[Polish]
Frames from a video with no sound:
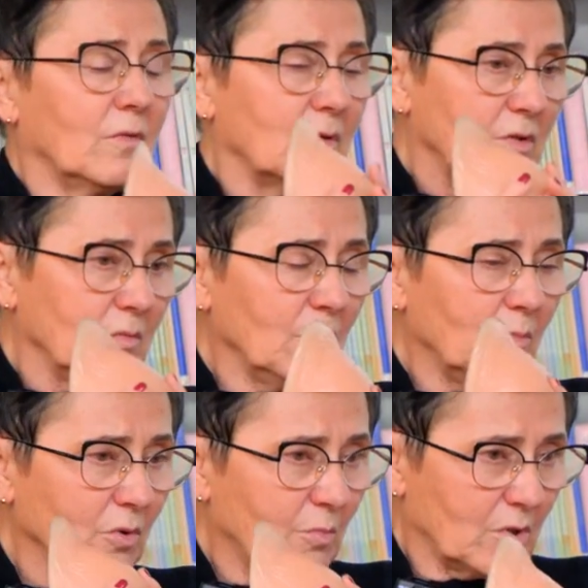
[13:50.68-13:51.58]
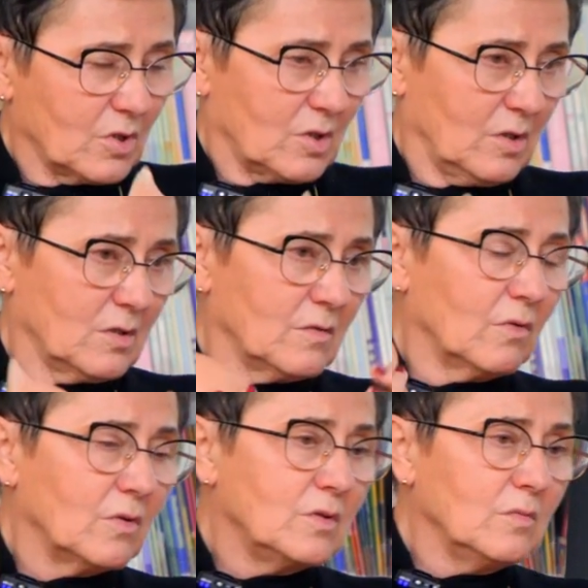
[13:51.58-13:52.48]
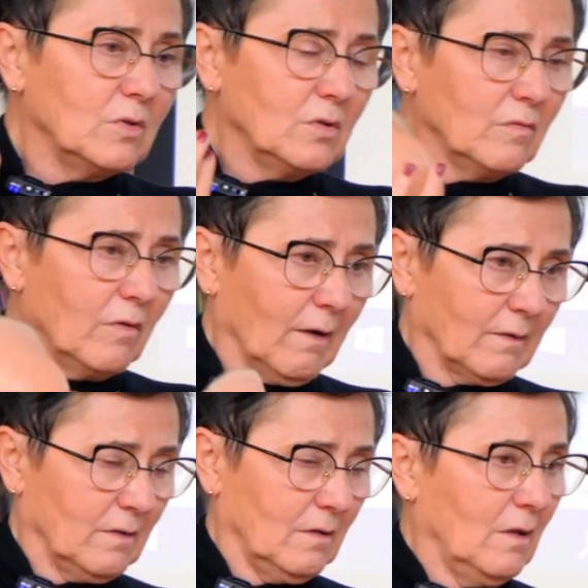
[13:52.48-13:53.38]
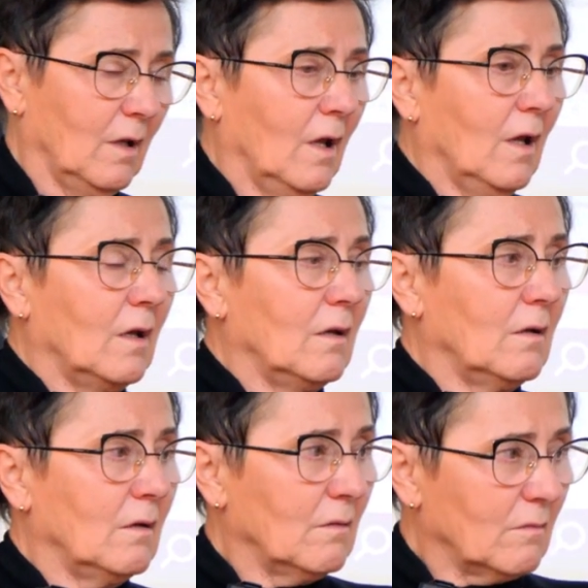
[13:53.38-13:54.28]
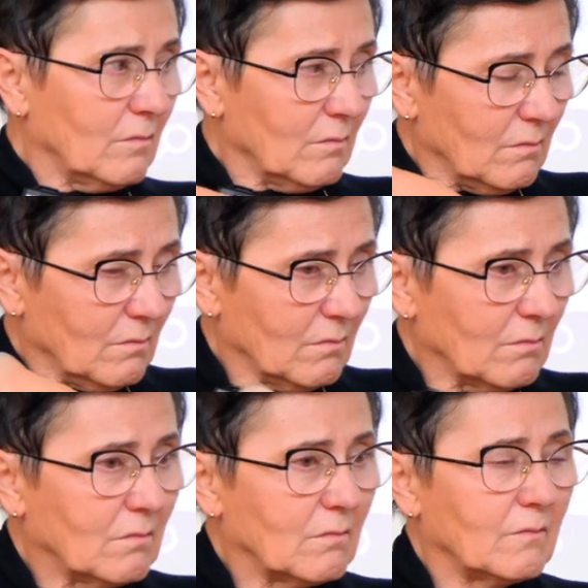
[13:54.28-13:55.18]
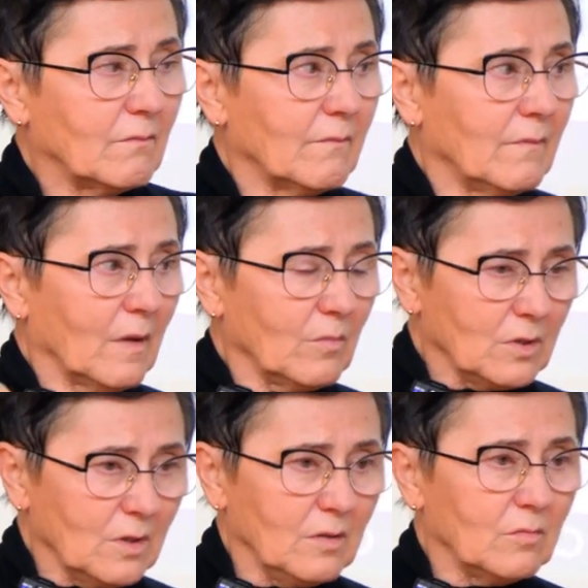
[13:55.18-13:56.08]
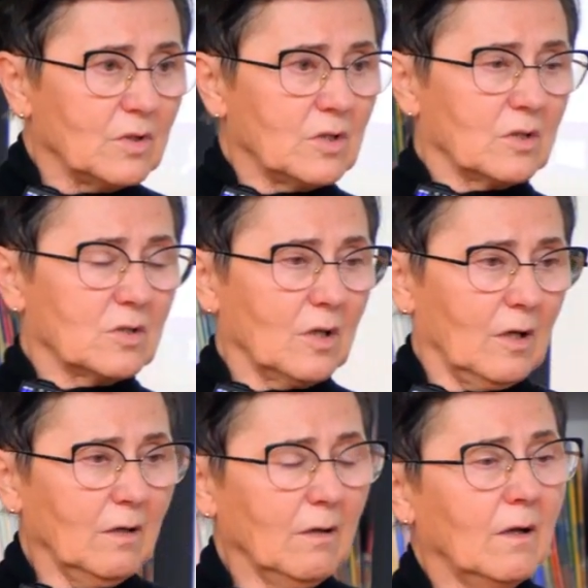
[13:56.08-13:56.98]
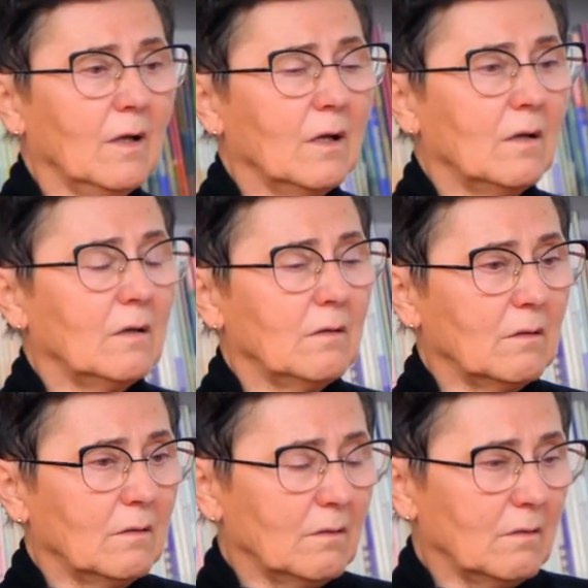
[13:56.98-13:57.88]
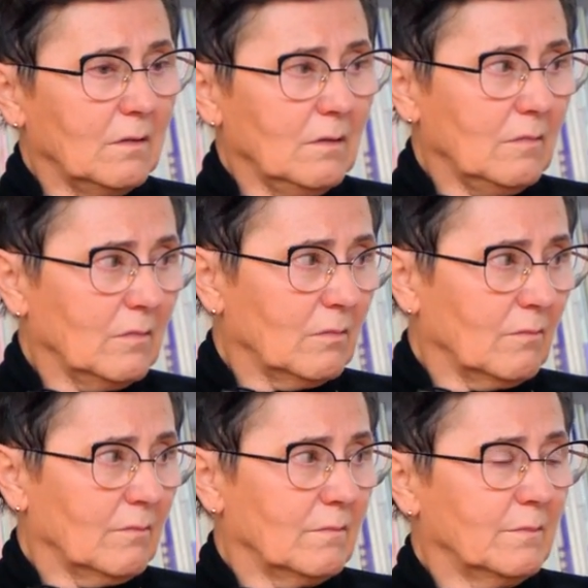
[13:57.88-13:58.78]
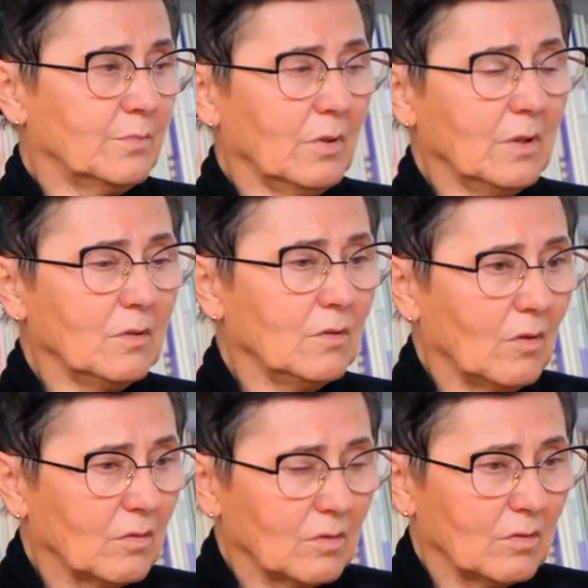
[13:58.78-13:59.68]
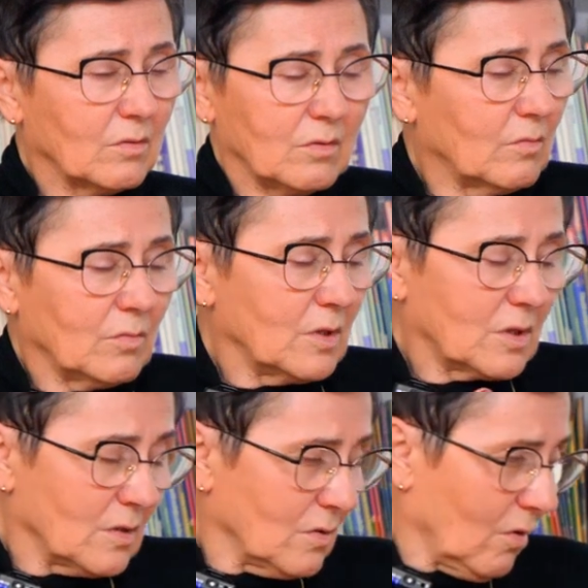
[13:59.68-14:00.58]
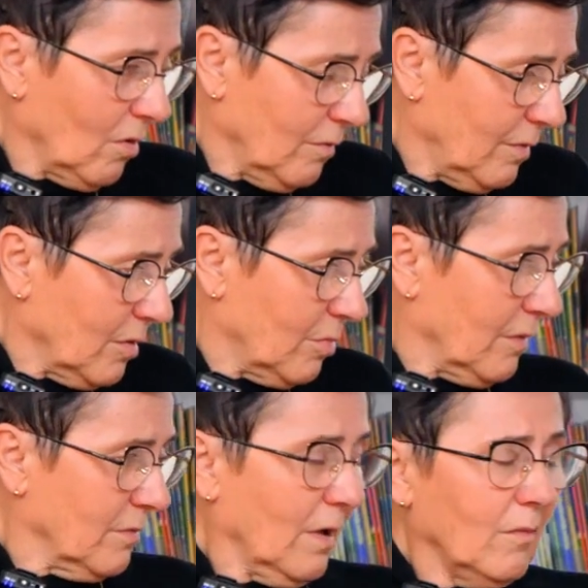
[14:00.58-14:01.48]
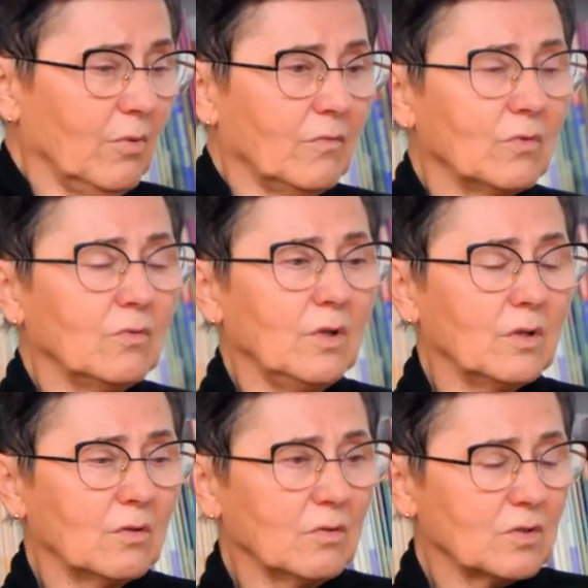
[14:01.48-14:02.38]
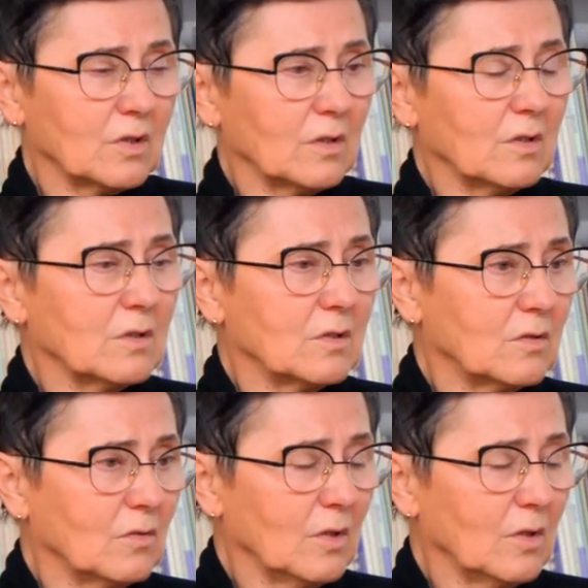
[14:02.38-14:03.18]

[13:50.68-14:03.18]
wchodzimy pod prysznic, czy wchodzimy do wanny, yy, namydlimy się, żel, Y, i płyn do, do, do mycia, cokolwiek, prawda, powoduje to, że nasz, co